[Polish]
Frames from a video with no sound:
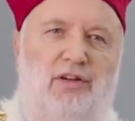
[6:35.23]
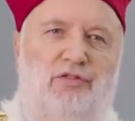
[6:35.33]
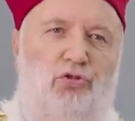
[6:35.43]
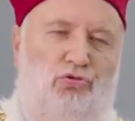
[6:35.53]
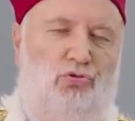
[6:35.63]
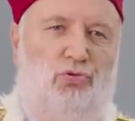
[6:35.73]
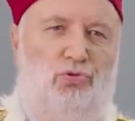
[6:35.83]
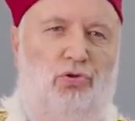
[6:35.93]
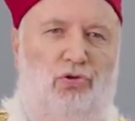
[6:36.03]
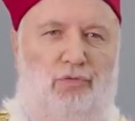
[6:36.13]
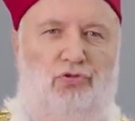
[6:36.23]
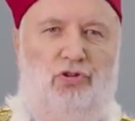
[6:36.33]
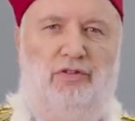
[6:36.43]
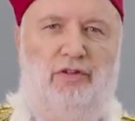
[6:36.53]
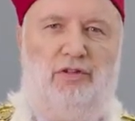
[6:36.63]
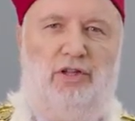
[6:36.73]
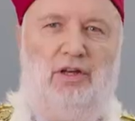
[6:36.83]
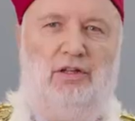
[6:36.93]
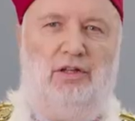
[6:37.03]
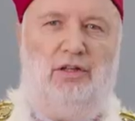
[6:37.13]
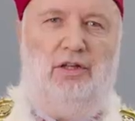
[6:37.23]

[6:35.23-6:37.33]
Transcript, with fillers: w stosunku do nowoczesnych technik.